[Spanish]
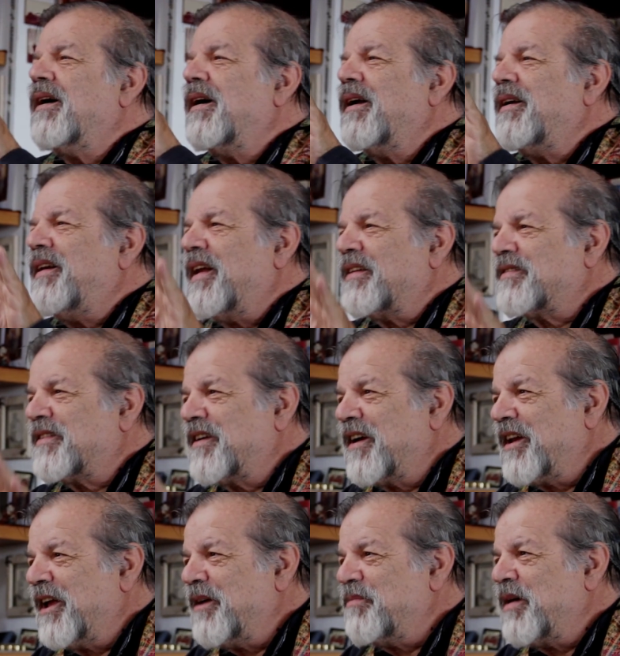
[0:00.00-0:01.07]
las
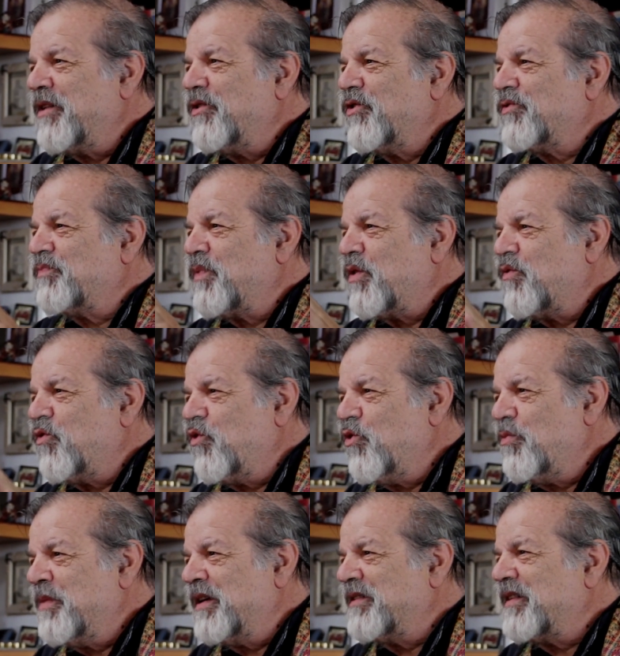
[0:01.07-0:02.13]
cremas, los
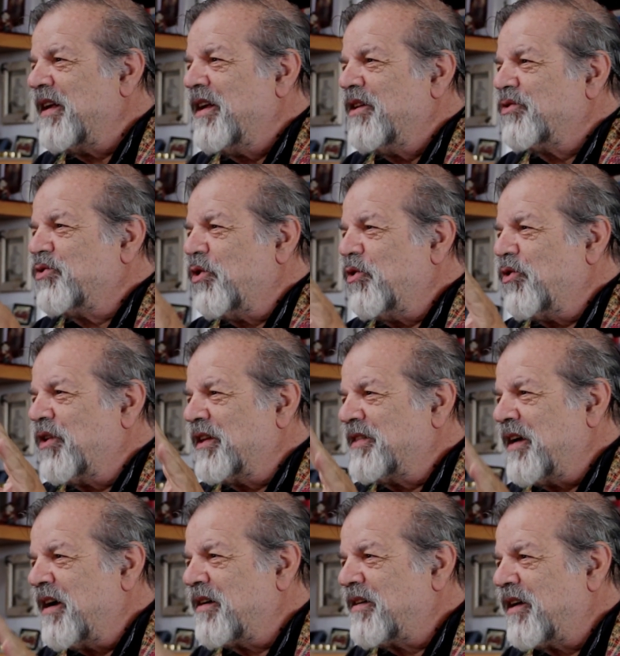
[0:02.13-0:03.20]
perfumes, todo lo que
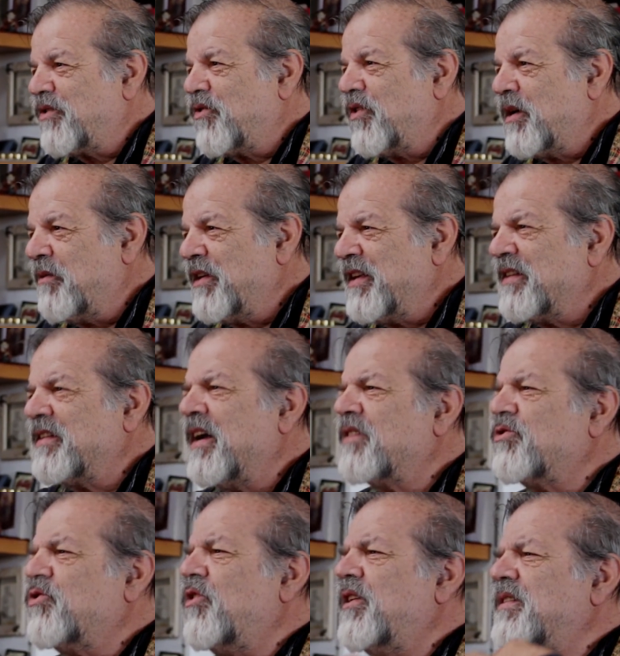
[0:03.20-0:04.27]
tenga que ver con la belleza.
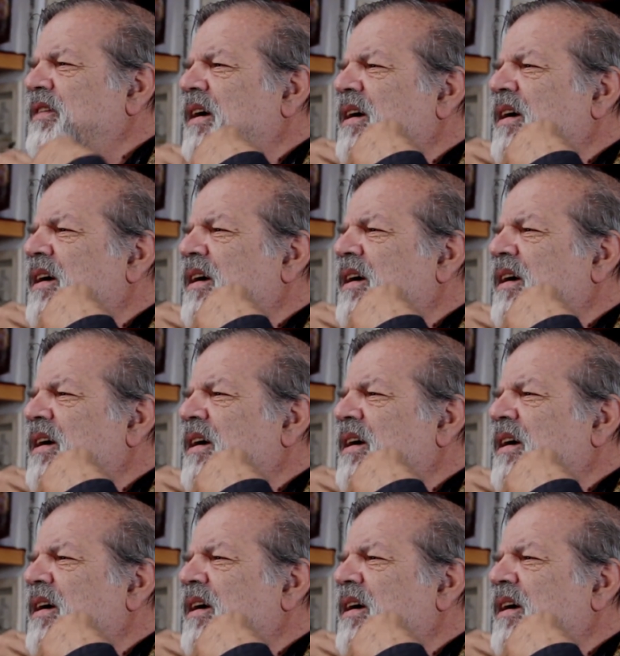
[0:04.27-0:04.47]
Toda esa